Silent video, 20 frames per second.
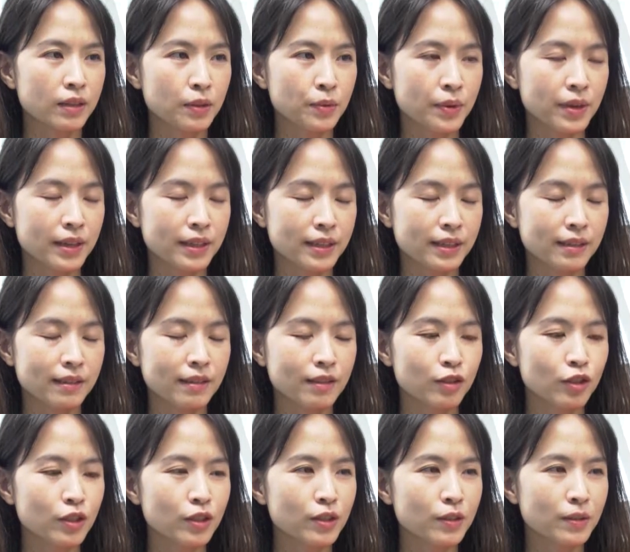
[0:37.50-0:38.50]
的原因
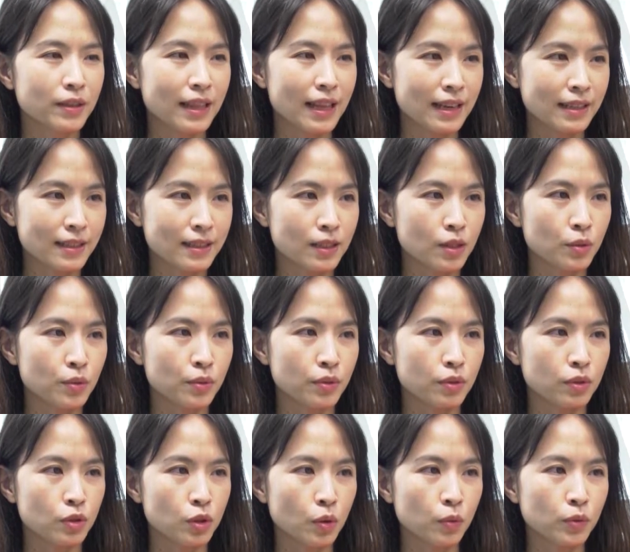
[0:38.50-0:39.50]
呢，是来自
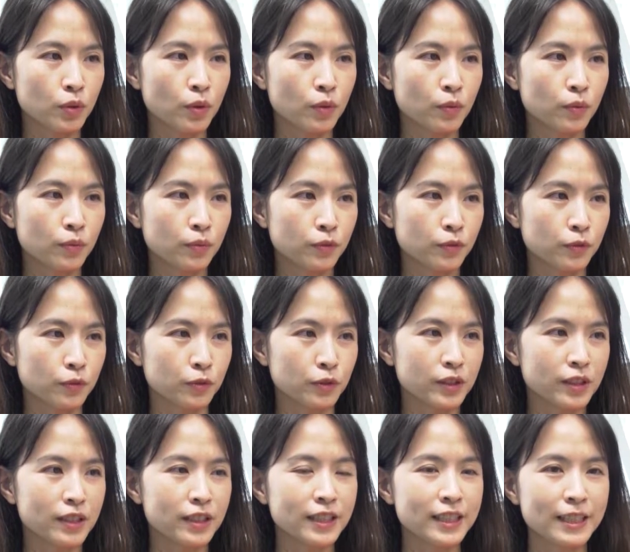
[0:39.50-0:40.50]
于秋冬服
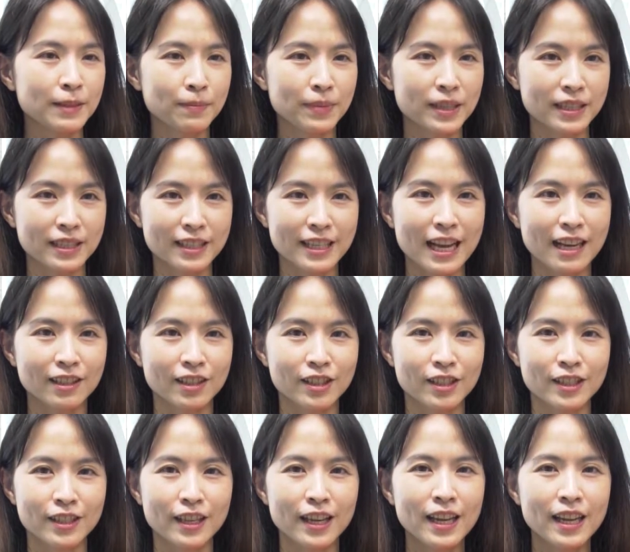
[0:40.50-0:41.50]
饰新品上
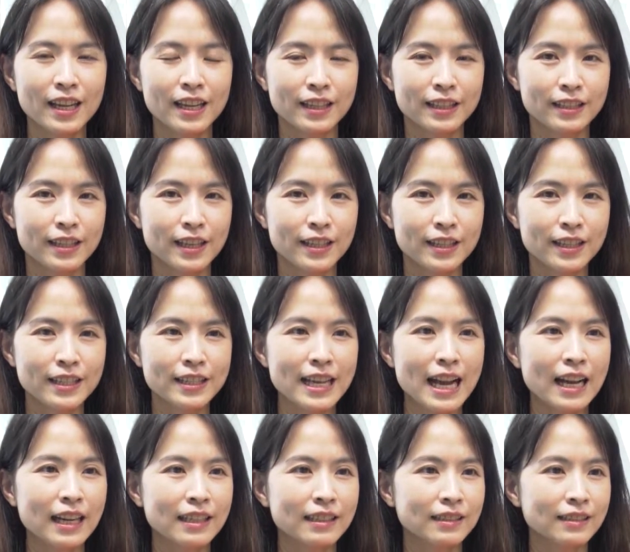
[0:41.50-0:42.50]
市，成衣
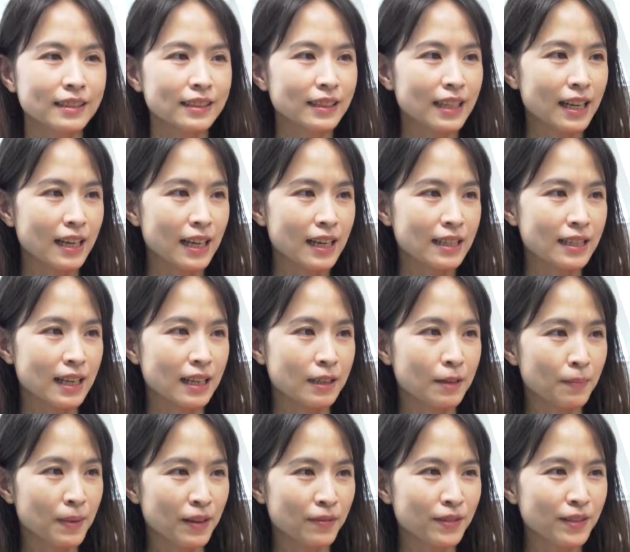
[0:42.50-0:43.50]
价格呢大概涨
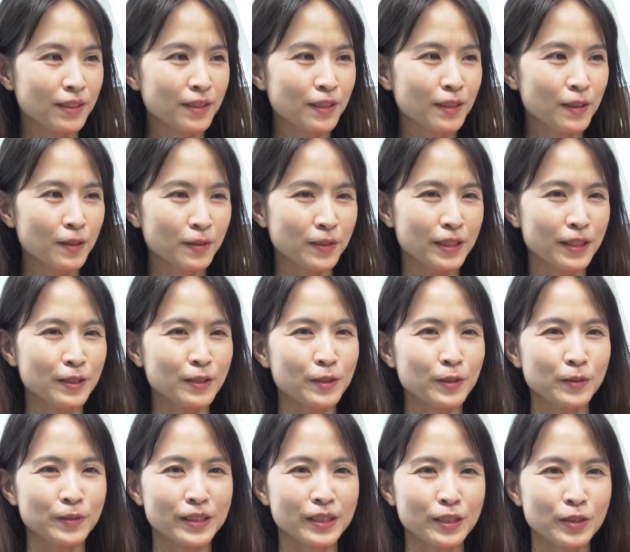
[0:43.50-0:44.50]
了百分之六点
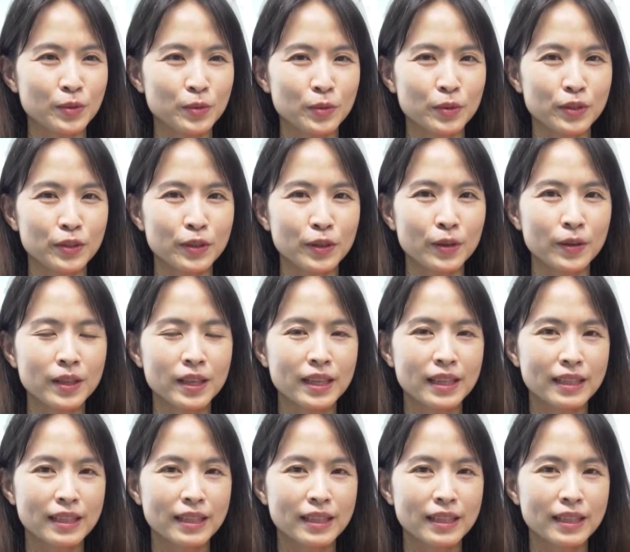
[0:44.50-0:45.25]
九七左右。